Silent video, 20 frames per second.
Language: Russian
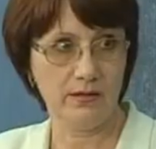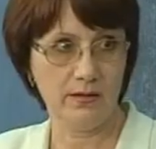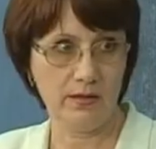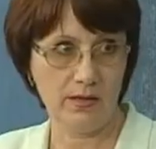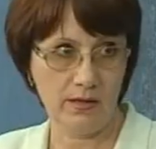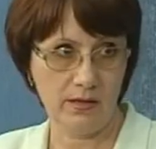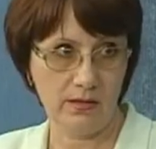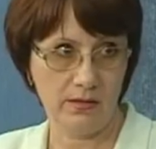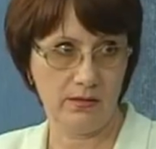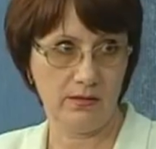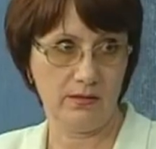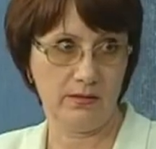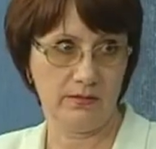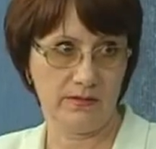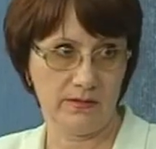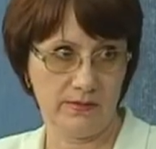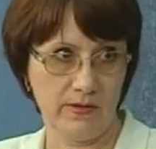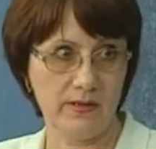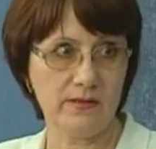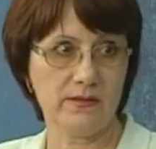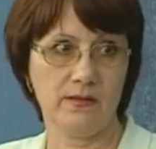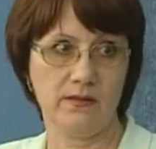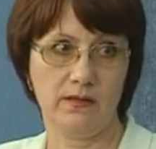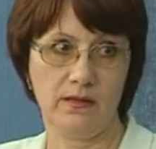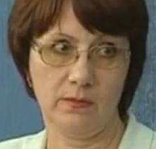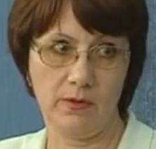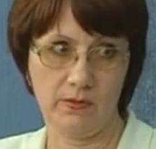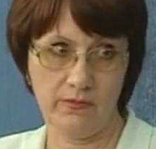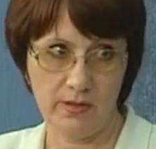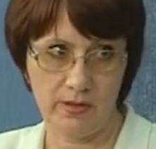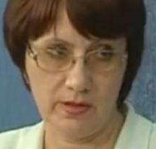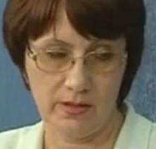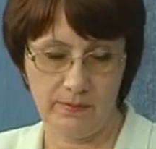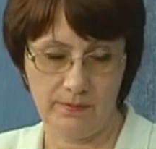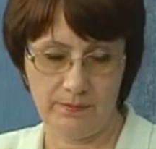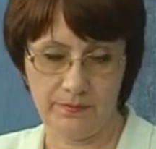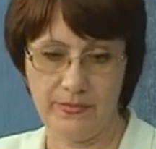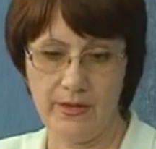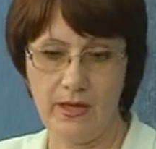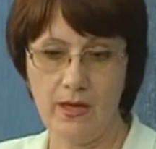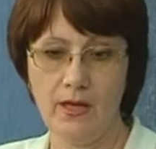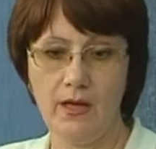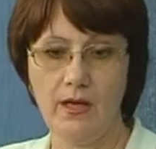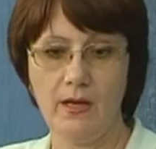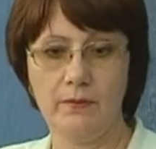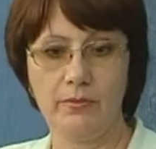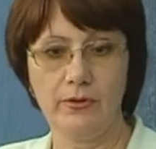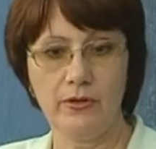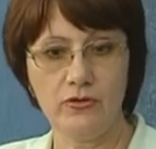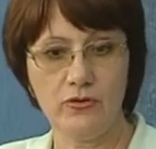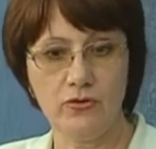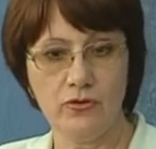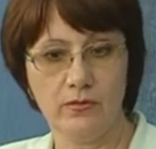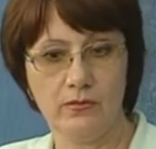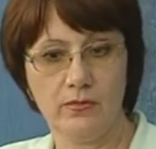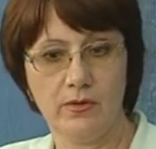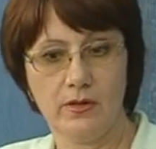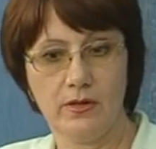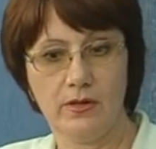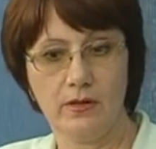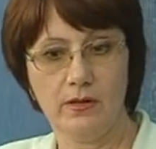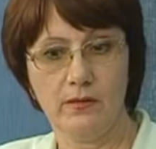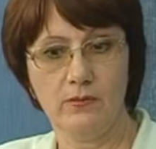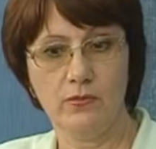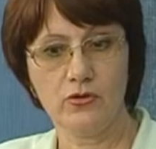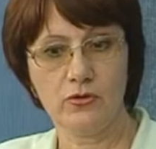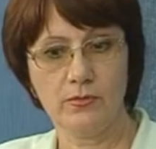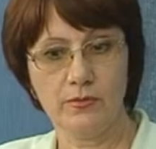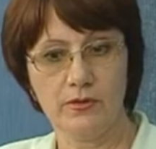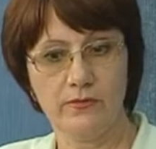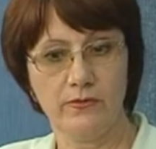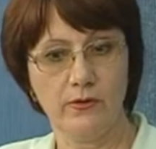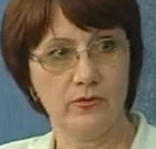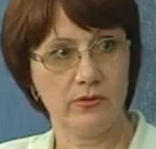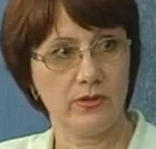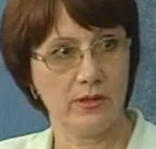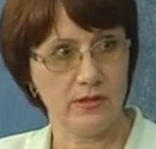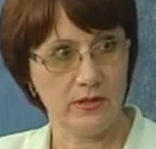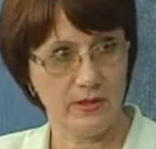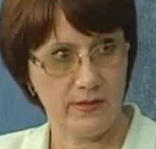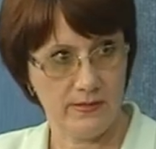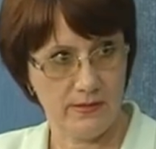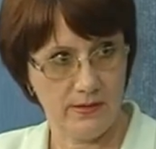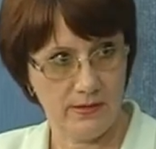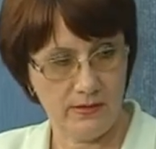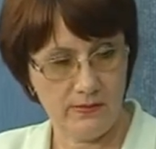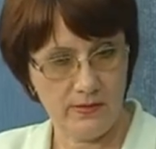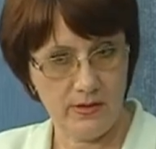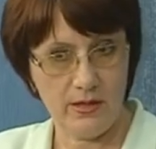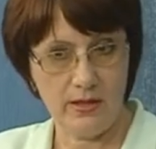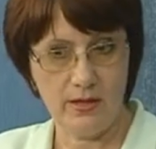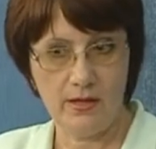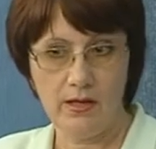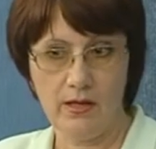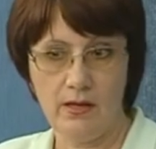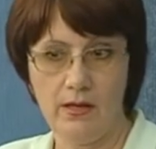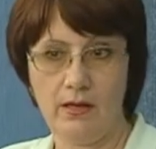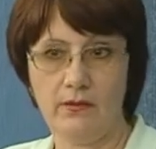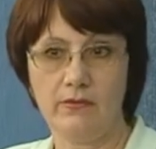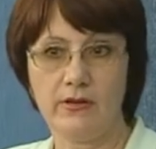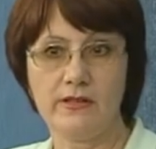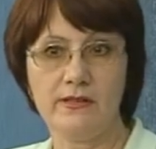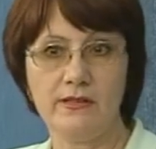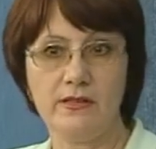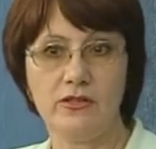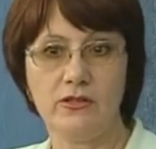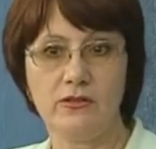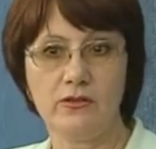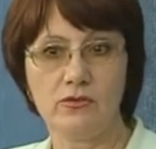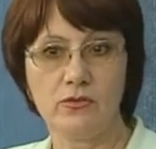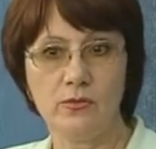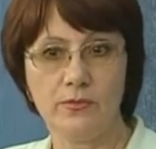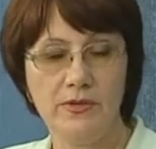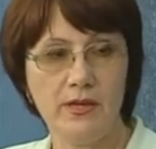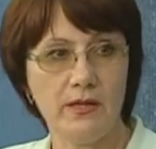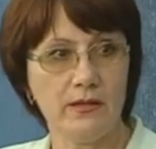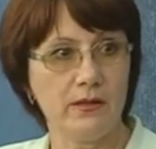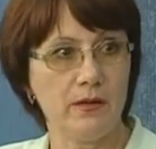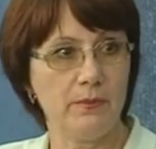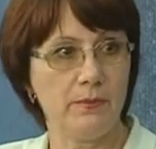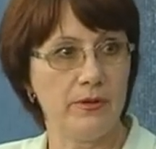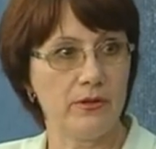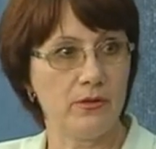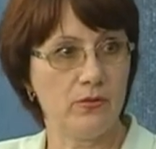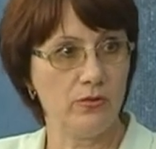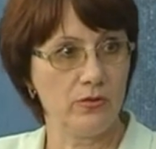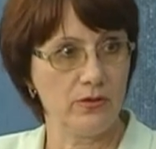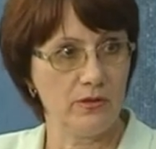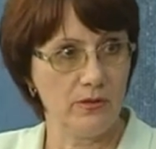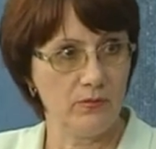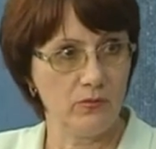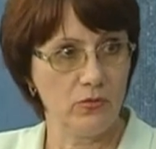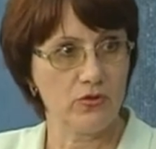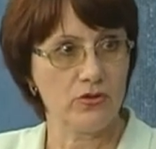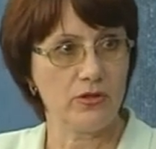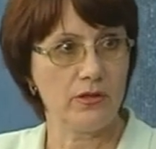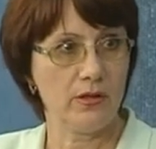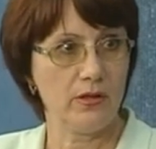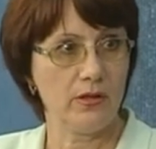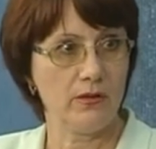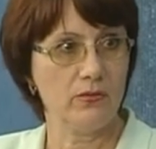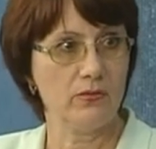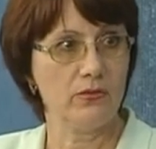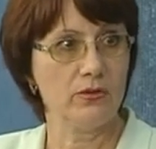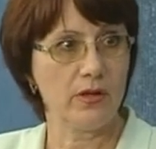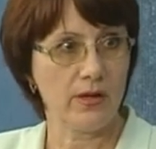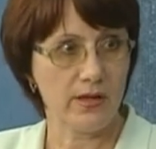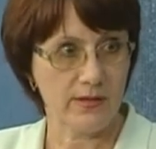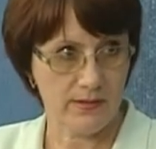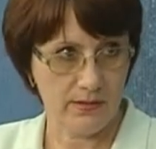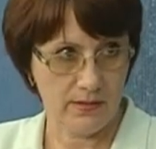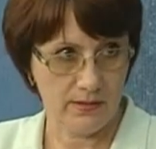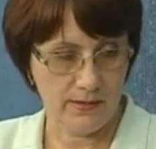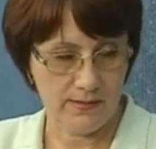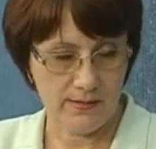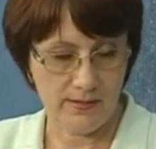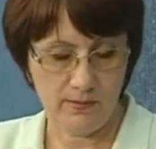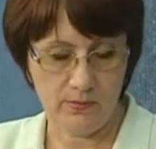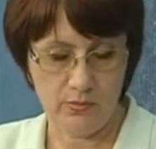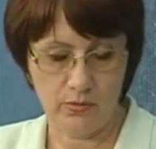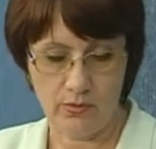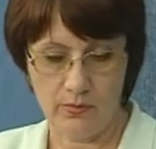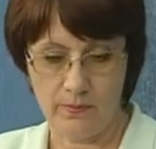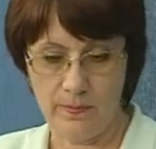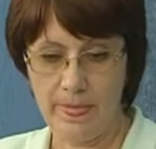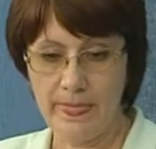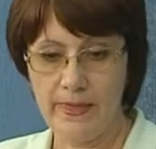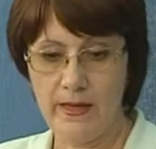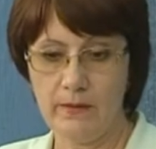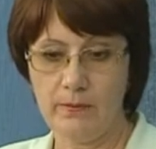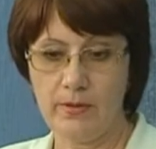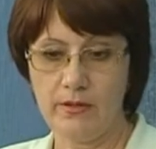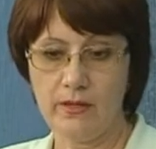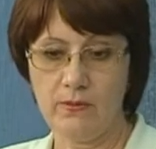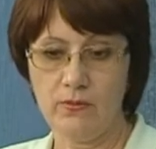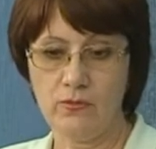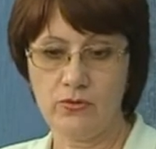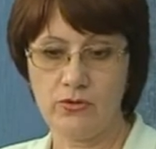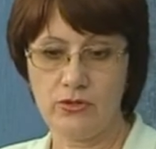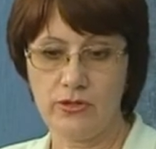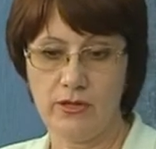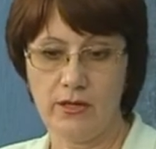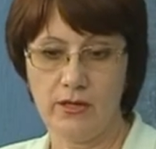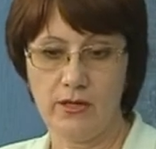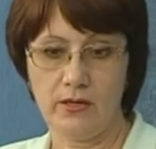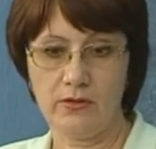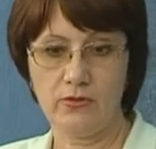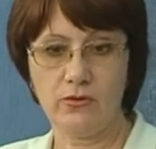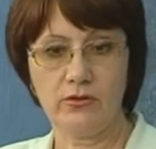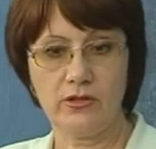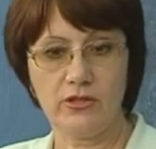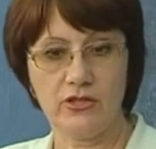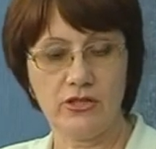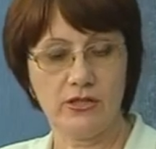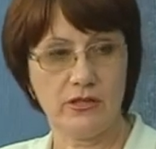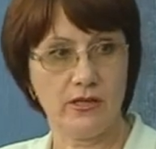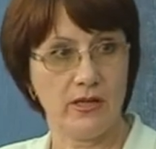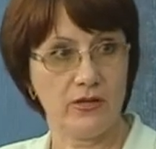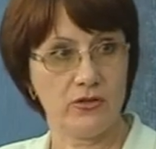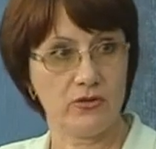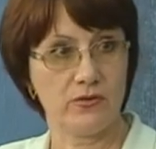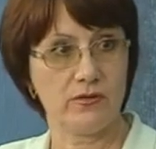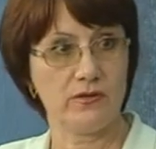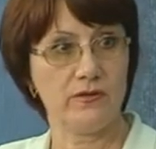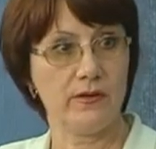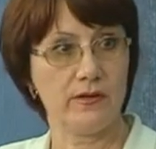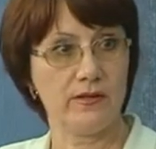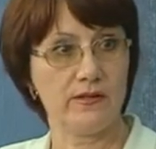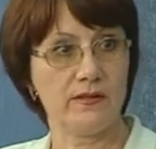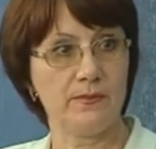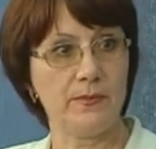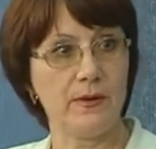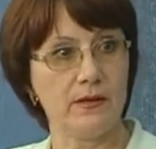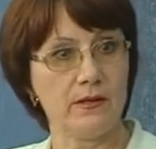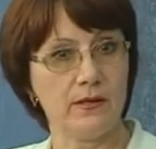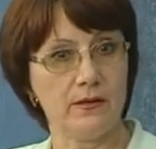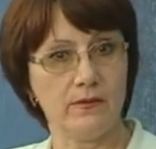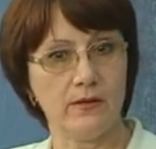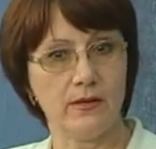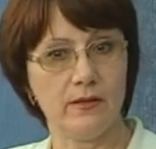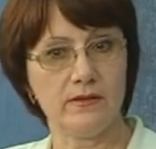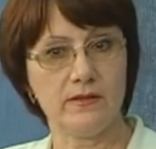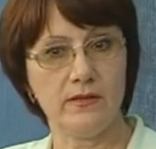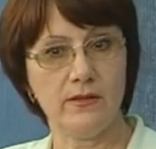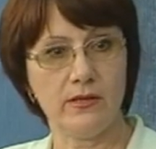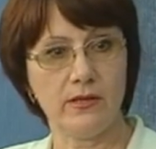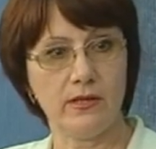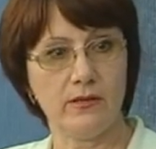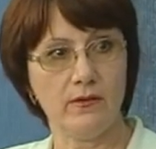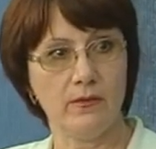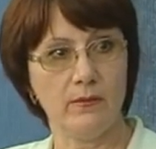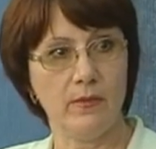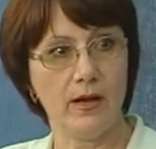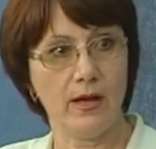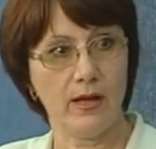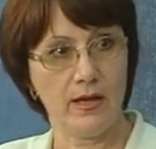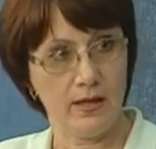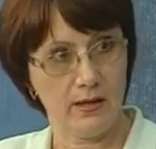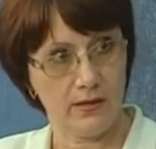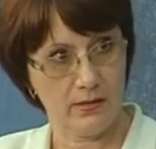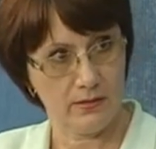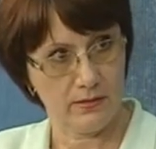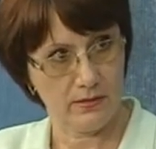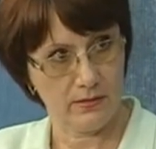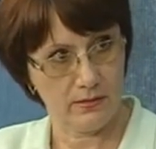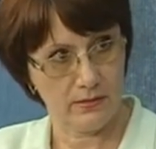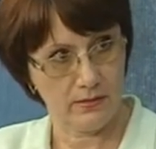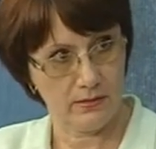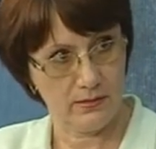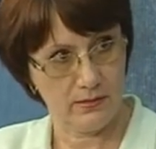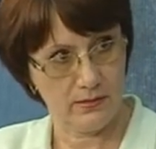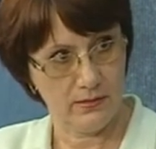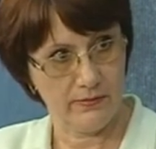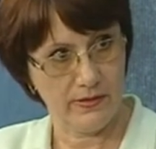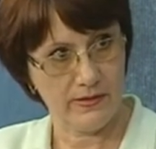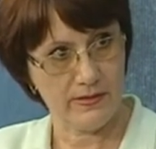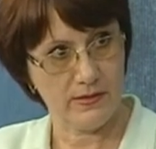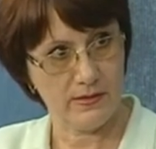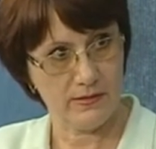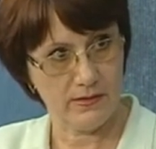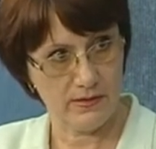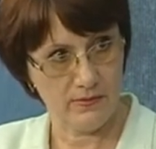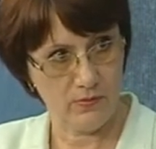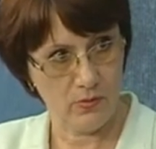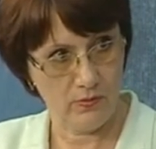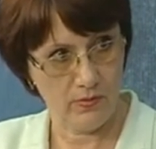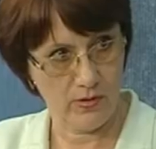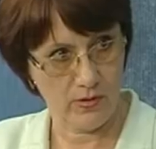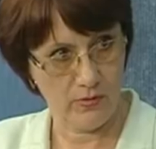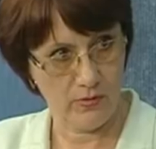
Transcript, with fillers: на называться э, детьми войны. Причем, э, может быть, вы вот анализировали, в различных субъектах подход немножко, он и разный до сих пор. Потому что кто-то считает, что с, 25, с 9 мая 27 э,